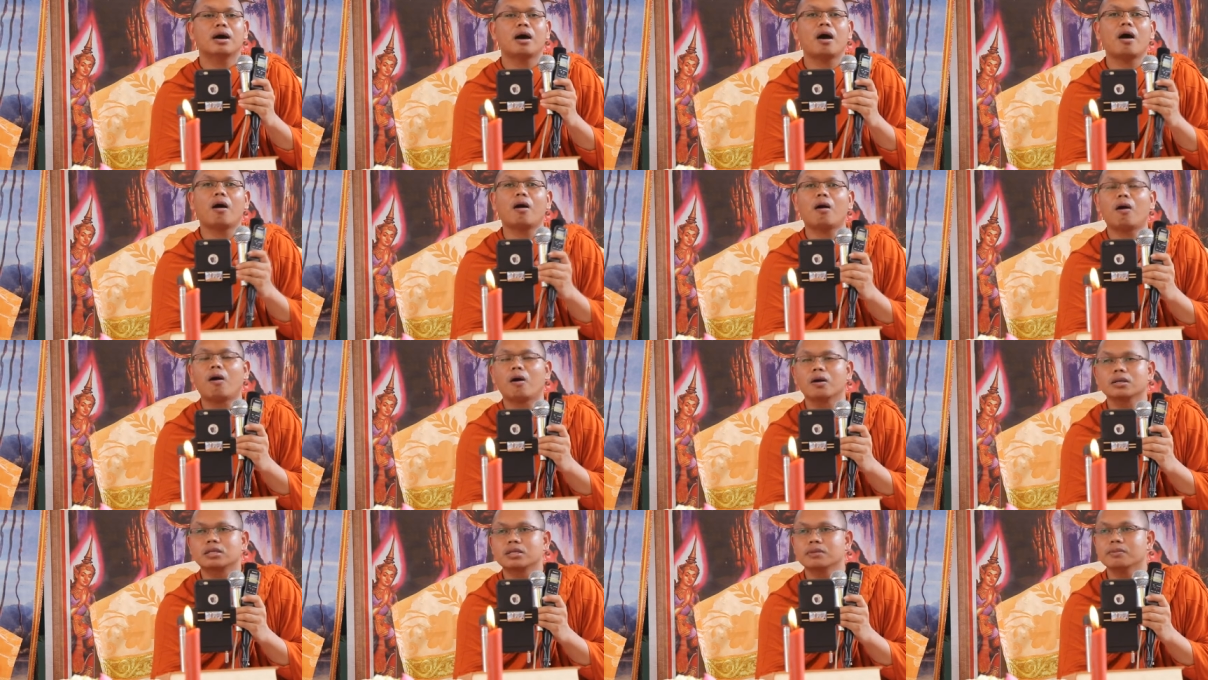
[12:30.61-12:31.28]

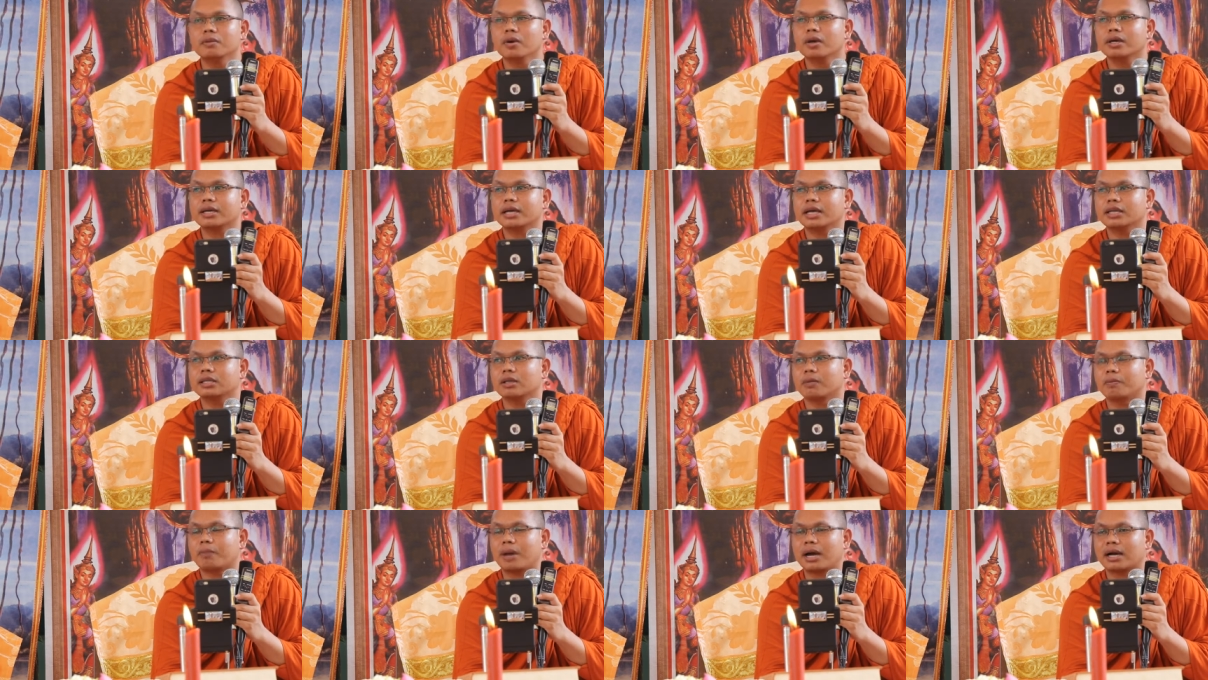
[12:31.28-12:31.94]
o chừng môi kia
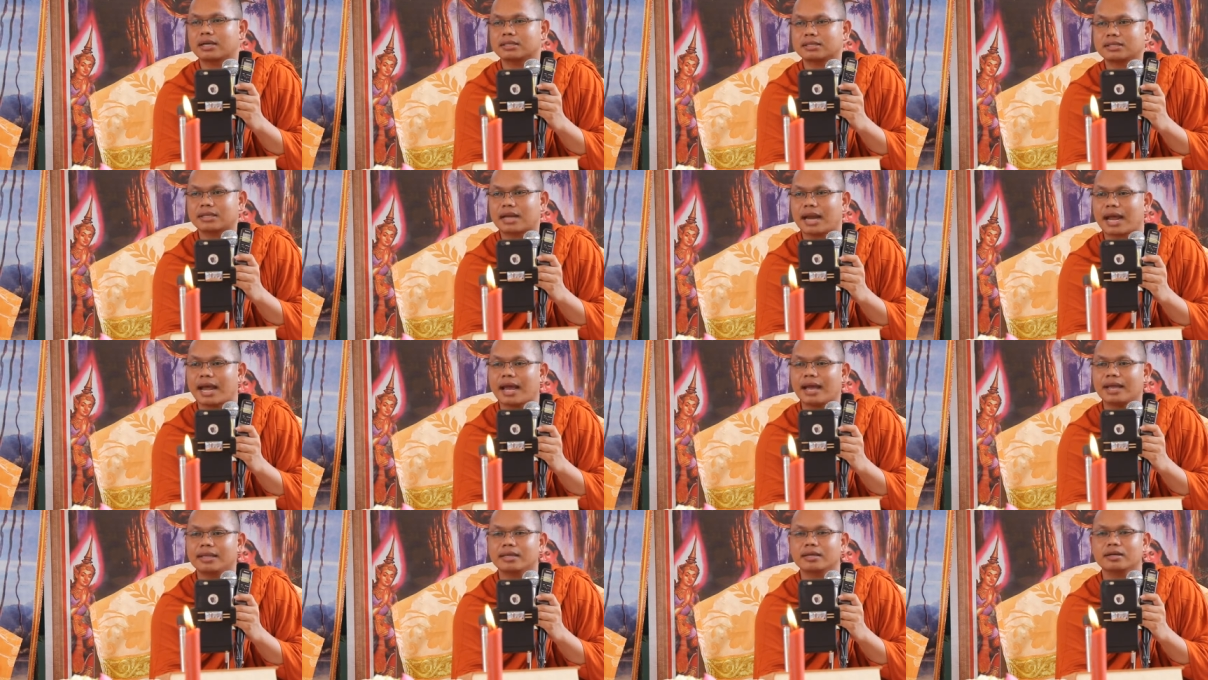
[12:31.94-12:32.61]
tập hạt
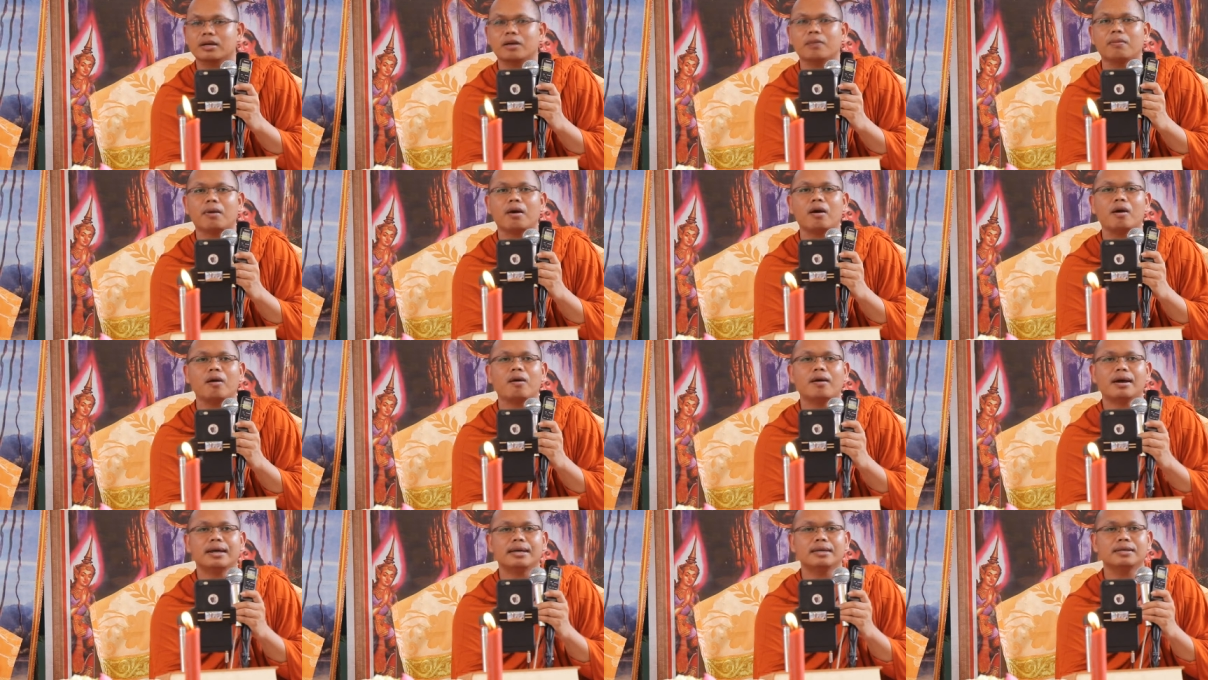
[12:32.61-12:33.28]
ra chẳng còn
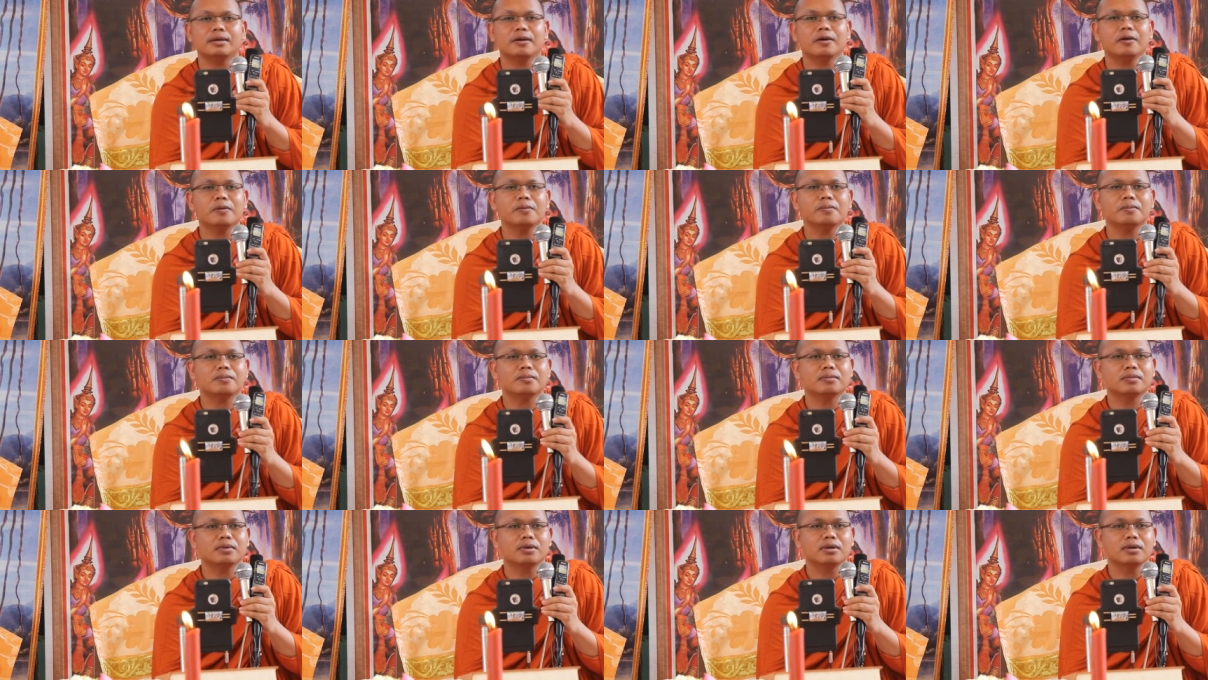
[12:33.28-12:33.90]
o ai nhôm